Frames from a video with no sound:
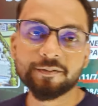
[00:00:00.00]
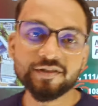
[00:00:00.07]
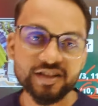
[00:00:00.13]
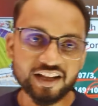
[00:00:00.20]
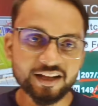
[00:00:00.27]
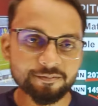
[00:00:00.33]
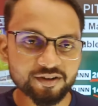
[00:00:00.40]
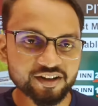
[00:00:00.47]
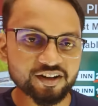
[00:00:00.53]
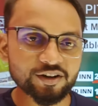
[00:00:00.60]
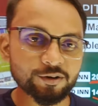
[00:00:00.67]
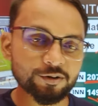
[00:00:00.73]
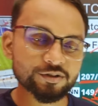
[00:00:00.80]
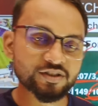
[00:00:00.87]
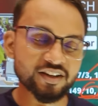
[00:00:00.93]
इनिंग में ज़्यादा
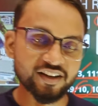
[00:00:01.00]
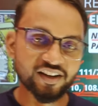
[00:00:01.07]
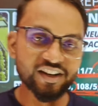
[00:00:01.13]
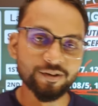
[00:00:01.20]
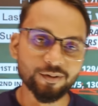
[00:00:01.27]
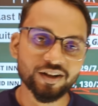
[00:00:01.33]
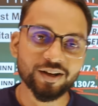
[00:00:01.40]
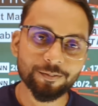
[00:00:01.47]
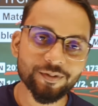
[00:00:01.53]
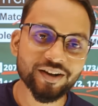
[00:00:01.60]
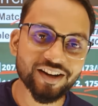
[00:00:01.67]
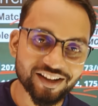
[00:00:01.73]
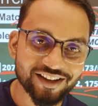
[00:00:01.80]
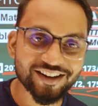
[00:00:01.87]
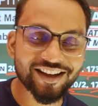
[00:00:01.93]
विकेट और सेकेंड इनिंग में कम
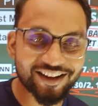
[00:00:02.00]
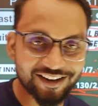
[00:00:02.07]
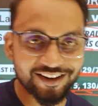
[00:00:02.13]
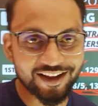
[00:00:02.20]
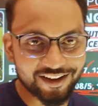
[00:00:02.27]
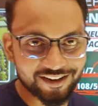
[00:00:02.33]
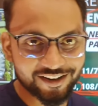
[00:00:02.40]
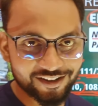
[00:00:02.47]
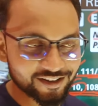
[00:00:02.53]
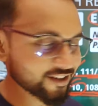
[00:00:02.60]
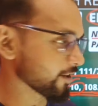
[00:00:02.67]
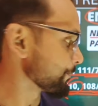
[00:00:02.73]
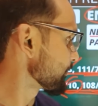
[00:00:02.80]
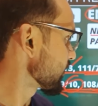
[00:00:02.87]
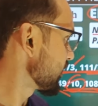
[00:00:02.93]
विकेट गिर रहा है कि ना गिर रहा
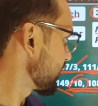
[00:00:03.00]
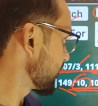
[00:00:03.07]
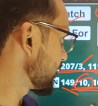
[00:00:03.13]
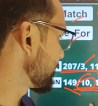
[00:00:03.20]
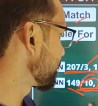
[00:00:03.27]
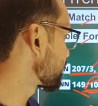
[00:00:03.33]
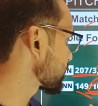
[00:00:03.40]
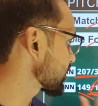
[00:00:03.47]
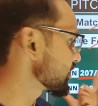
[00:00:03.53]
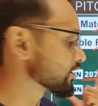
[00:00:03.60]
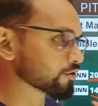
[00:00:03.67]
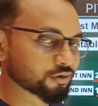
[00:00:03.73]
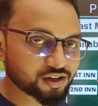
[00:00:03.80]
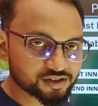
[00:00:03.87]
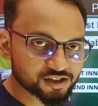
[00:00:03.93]
ठीक है ये
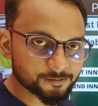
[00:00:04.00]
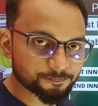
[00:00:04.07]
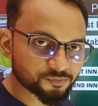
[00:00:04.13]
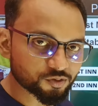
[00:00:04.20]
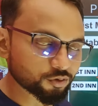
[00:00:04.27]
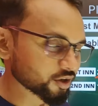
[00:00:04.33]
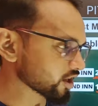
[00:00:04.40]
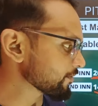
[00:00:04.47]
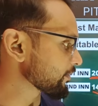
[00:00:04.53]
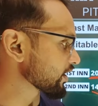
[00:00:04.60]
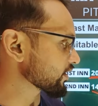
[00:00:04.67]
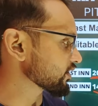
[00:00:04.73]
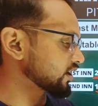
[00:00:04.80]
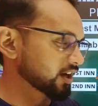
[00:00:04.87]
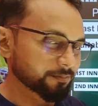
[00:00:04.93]
मुश्किल थोड़ा सा ओके
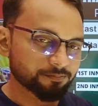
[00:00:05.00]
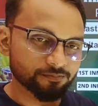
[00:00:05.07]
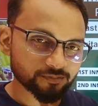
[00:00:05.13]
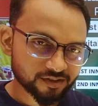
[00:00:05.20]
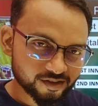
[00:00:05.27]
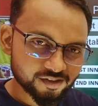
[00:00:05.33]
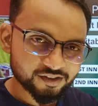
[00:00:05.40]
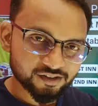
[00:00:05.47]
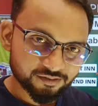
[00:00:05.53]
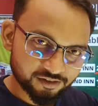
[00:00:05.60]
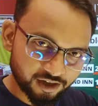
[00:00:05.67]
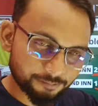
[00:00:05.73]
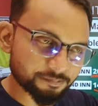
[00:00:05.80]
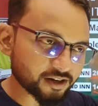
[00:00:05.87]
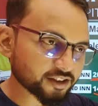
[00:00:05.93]
बाकी आप
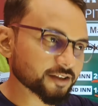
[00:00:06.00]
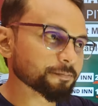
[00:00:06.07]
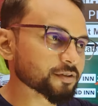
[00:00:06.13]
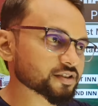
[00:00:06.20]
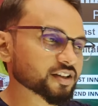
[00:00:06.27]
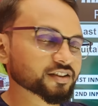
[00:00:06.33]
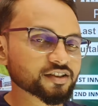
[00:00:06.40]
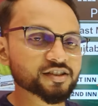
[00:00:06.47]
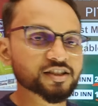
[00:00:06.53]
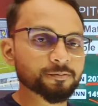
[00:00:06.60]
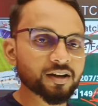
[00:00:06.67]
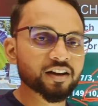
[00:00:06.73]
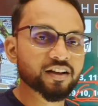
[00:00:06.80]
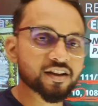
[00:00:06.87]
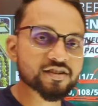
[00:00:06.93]
अपना दिव्य शक्ति
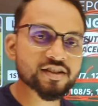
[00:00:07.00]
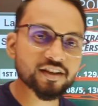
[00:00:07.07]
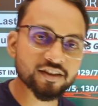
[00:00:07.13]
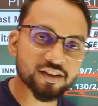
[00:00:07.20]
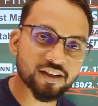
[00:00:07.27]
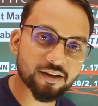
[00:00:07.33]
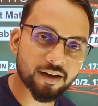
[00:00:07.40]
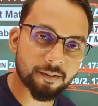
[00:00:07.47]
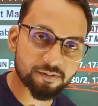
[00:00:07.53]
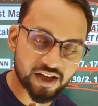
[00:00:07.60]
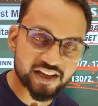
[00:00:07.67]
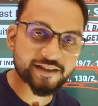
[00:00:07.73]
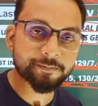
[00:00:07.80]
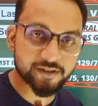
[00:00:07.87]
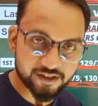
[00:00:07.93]
इस्तेमाल कर सकते हैं
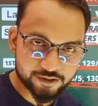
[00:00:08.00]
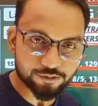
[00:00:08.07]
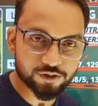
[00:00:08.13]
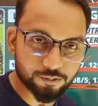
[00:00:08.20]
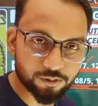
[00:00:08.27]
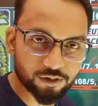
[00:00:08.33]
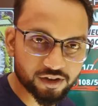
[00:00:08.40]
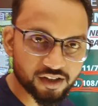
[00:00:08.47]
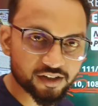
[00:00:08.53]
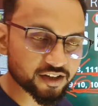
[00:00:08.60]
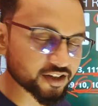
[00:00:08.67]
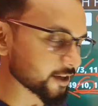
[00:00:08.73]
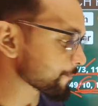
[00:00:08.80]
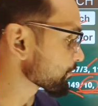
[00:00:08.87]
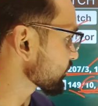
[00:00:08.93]
अपना एक्सपीरियंस उसको बोलते हैं
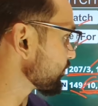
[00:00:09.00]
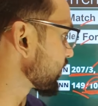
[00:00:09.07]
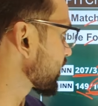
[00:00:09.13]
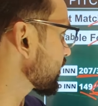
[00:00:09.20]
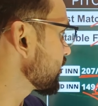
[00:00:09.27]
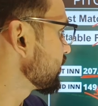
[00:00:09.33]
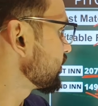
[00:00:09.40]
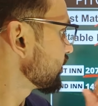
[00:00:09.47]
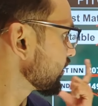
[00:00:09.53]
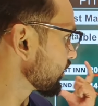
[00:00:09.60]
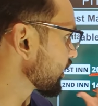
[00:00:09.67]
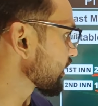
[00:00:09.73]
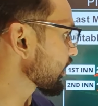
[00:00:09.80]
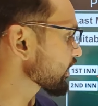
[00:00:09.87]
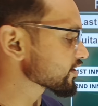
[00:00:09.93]
ठीक है मगर
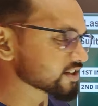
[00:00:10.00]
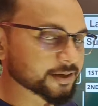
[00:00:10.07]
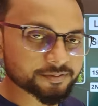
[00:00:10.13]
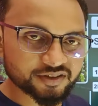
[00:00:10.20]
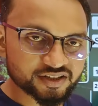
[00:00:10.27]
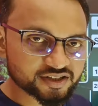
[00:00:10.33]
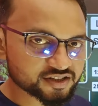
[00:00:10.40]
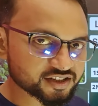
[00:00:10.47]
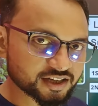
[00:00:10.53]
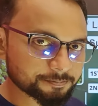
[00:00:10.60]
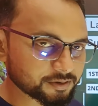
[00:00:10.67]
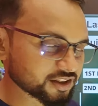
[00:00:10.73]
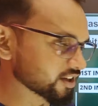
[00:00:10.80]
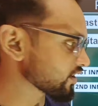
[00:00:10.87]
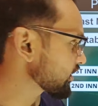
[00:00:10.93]
डाटा के हिसाब से इस चीज़ का
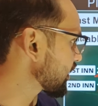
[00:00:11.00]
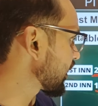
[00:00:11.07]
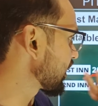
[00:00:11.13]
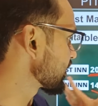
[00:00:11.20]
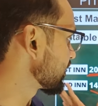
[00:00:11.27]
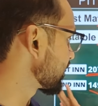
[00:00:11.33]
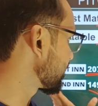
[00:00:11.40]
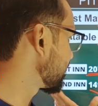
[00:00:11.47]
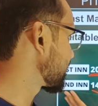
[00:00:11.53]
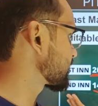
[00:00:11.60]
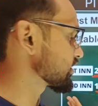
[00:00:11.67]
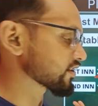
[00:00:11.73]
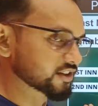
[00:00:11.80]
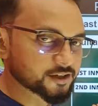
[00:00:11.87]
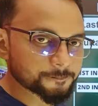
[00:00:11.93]
पता आज नहीं लग
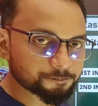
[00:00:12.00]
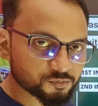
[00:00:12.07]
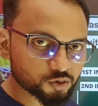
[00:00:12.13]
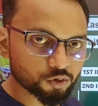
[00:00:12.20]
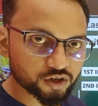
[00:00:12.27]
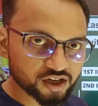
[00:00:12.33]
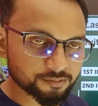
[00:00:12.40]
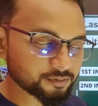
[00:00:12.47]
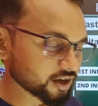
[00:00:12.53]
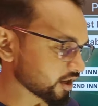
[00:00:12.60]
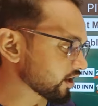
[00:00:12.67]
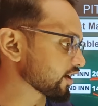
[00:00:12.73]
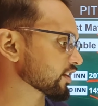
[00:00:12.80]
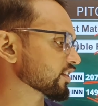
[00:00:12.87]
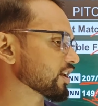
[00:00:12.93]
सकता ओके
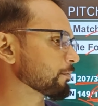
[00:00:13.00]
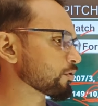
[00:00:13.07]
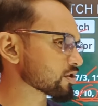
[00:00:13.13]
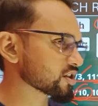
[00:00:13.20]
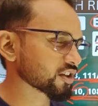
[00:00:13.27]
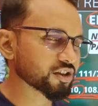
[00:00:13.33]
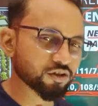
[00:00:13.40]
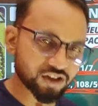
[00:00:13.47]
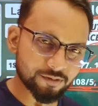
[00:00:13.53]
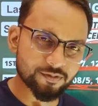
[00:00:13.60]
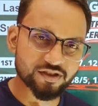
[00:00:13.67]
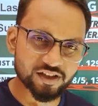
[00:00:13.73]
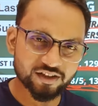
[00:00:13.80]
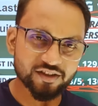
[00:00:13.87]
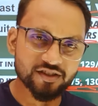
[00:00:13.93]
मगर हाँ इतना बोल सकता हूँ
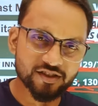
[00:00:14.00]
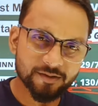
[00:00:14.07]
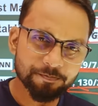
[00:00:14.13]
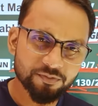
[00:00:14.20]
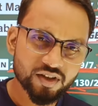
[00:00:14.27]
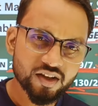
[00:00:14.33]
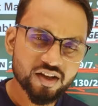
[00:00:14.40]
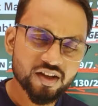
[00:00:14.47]
दिव्य शक्ति से